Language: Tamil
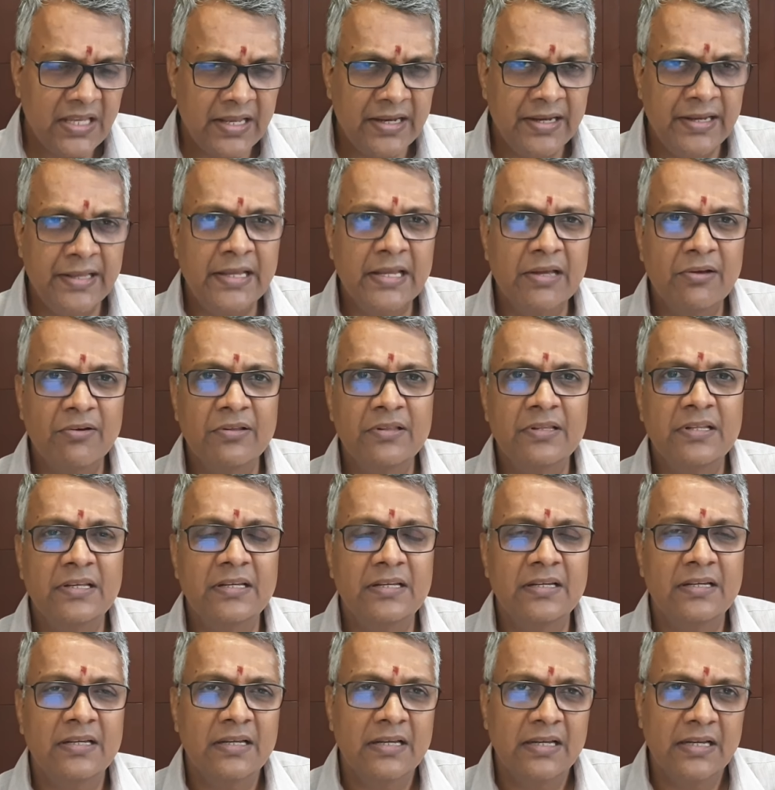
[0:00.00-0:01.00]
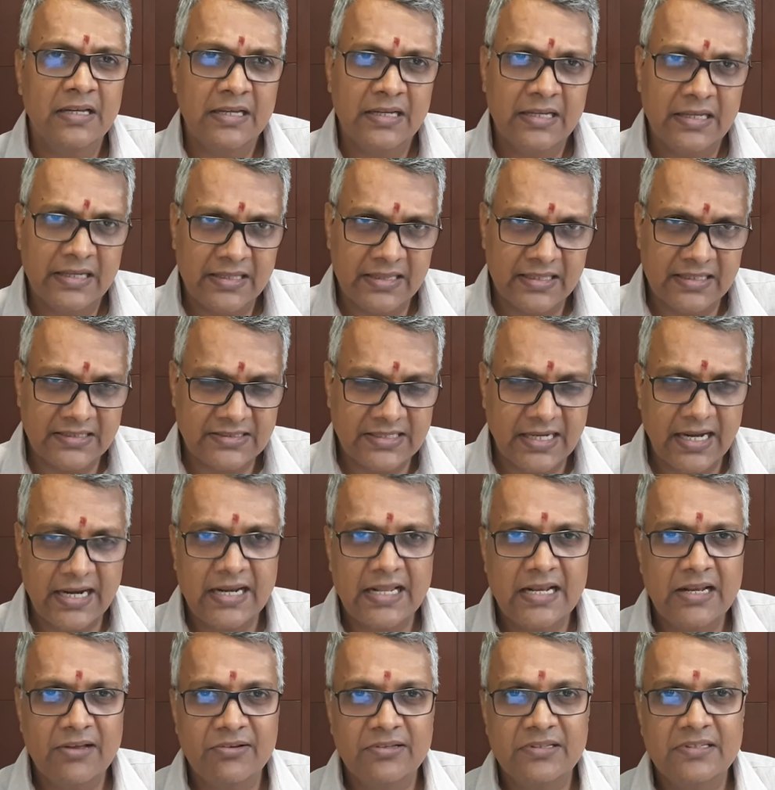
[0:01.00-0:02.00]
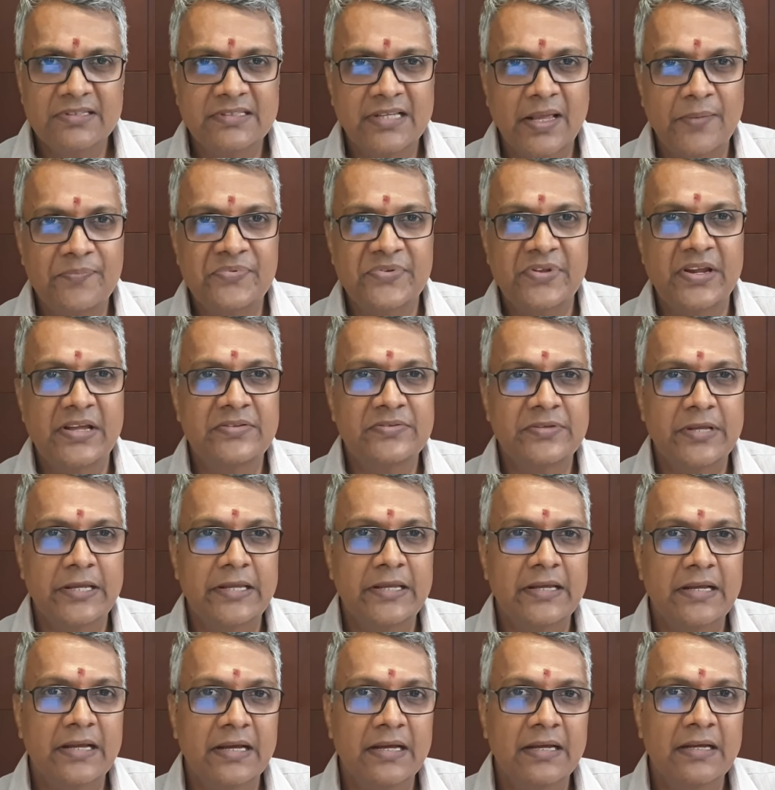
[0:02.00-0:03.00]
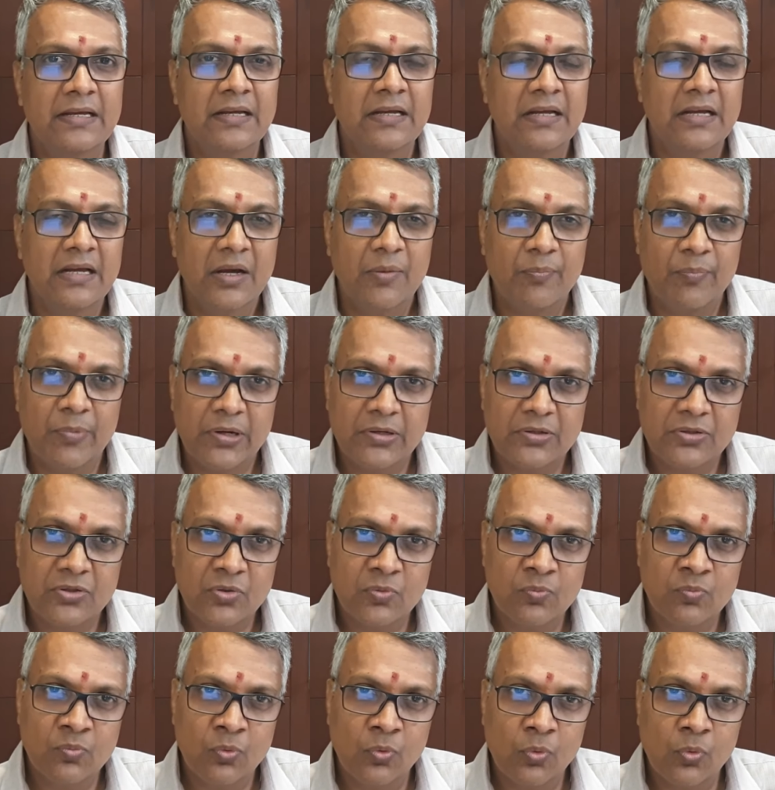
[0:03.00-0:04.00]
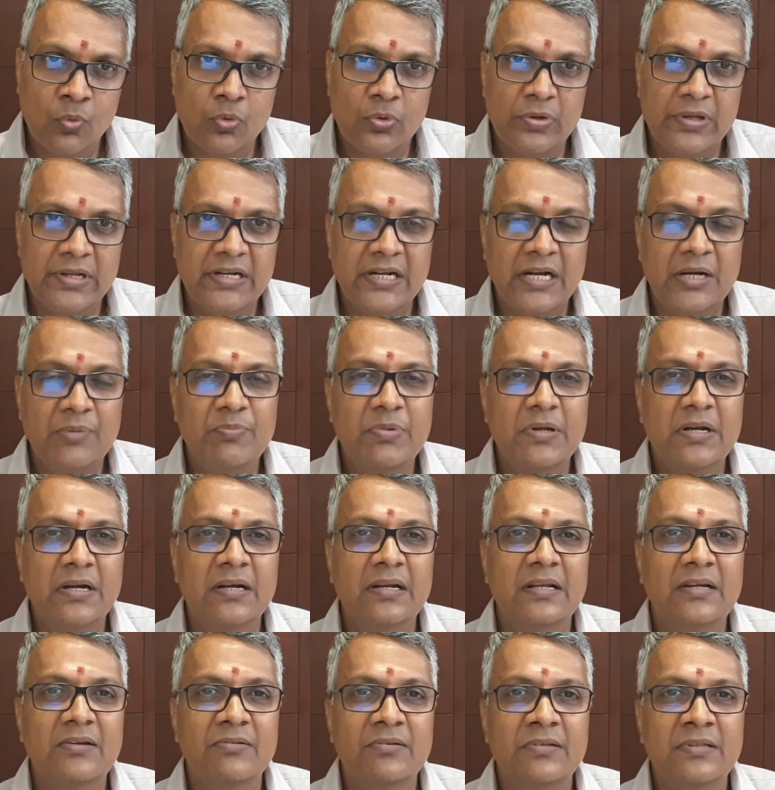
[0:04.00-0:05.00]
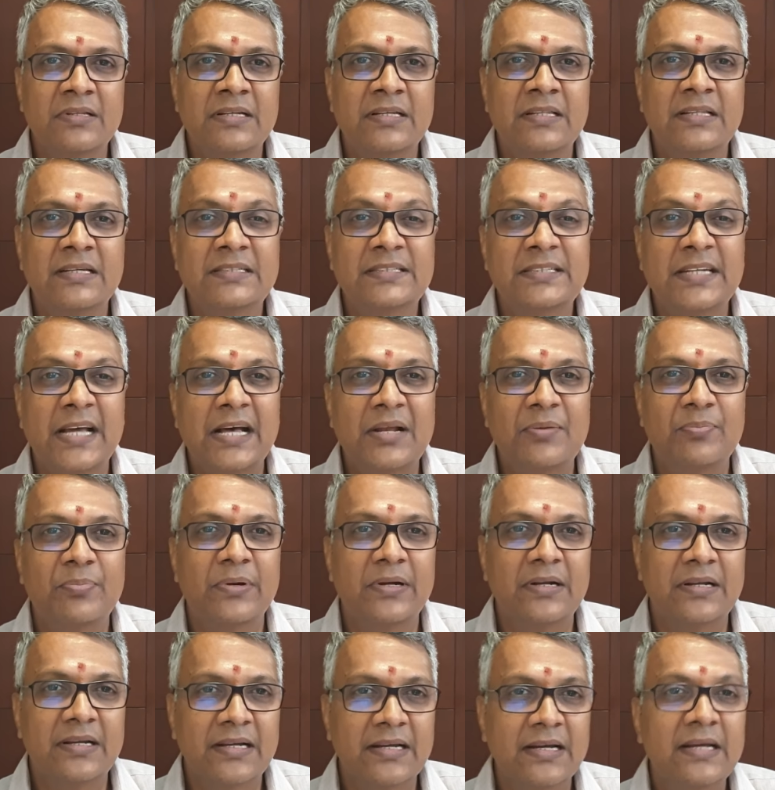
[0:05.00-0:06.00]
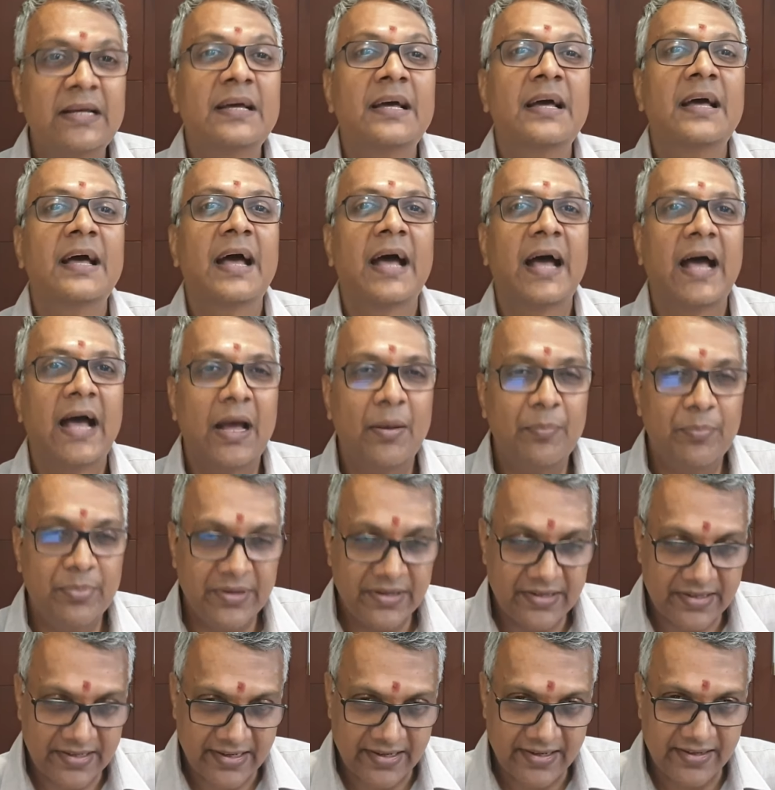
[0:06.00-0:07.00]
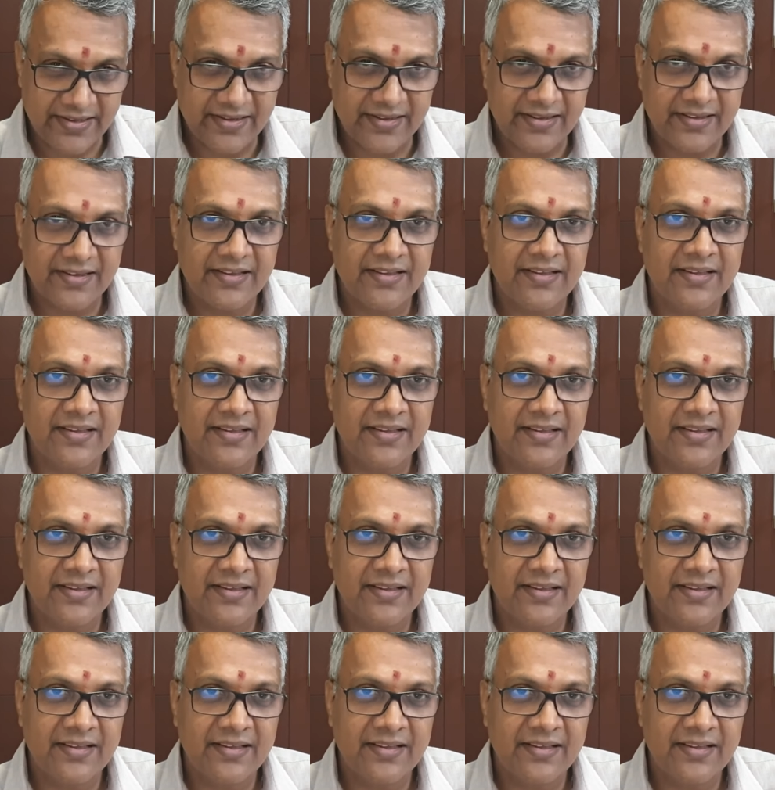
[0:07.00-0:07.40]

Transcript: நீங்கள் வந்து இந்த சேனலை வந்து சப்ஸ்கிரைப் செய்யுங்க மற்றும் உங்களுடைய நண்பர்களுக்கு வந்து இதை ஷேர் பண்ணுங்கள் ஹாப்பி ட்ரேடிங்